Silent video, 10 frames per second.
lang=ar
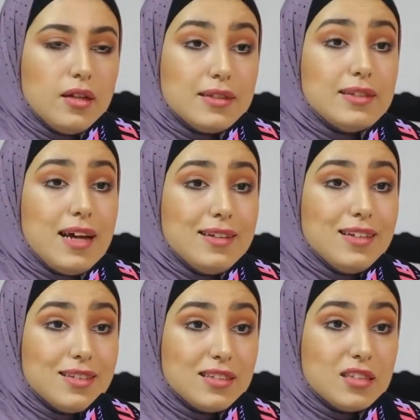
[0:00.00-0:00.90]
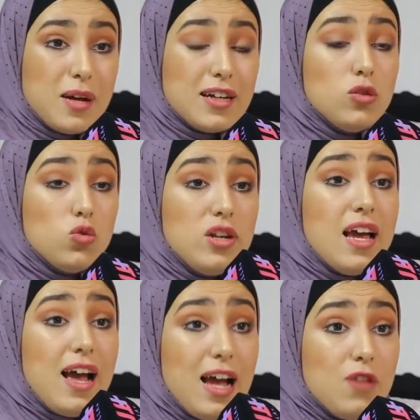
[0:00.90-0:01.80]
ديك الساعه 3 الصباح كنقول
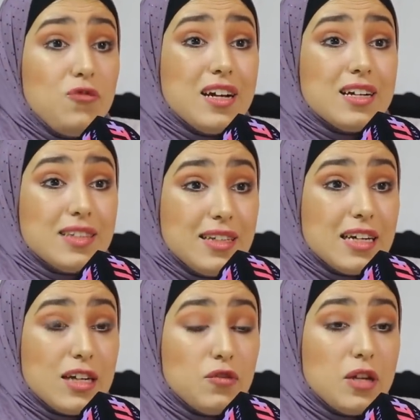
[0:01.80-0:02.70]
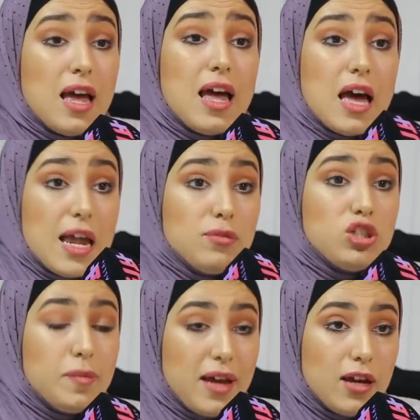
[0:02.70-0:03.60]
لها عافاك عطيني غير في انا
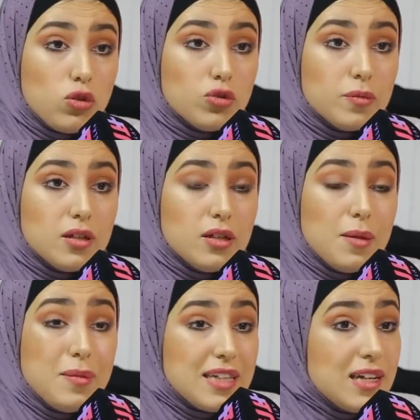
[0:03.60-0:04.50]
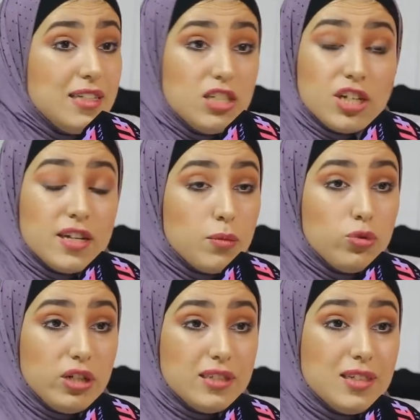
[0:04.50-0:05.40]
نمشي معاكم ما تخلينيش هنا
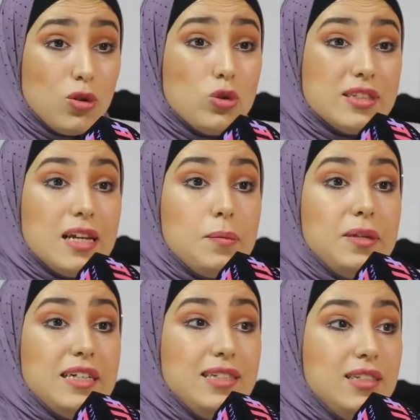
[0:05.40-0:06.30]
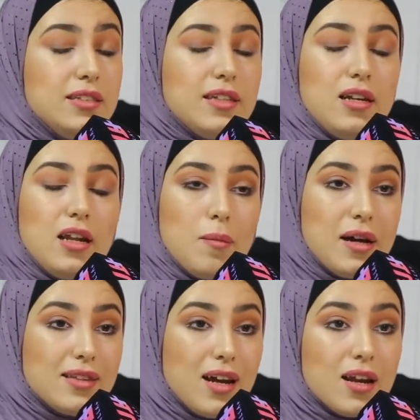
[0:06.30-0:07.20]
بوحدي لوطيل بعيد على
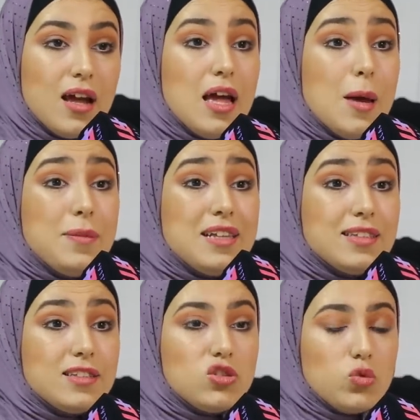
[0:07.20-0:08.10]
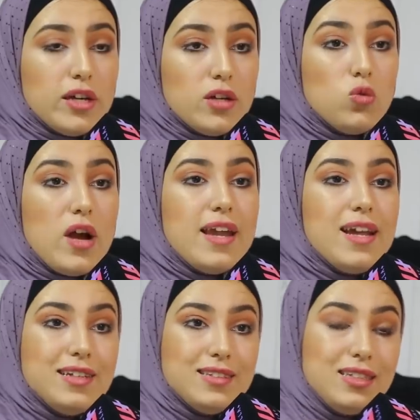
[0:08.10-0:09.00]
المطار بثلاثه السوايع
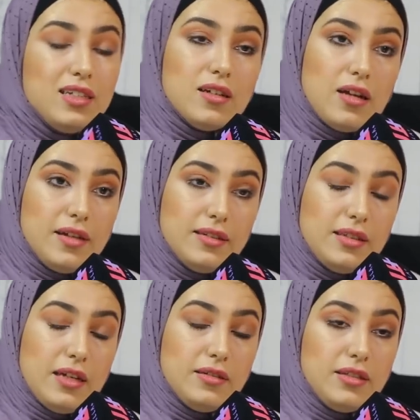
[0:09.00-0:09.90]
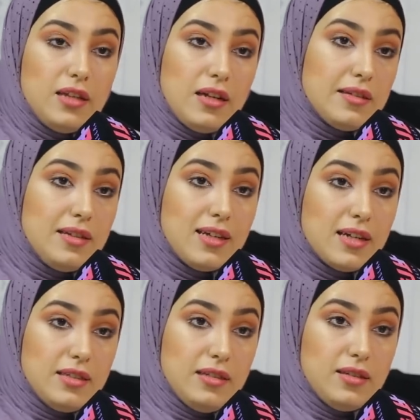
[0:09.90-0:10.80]
وانا عندي عندي عندي الغد اللي
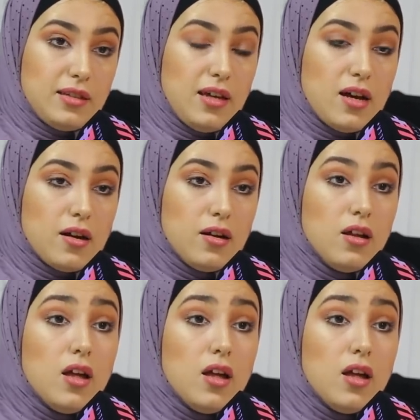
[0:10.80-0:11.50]
كانت عندي طياره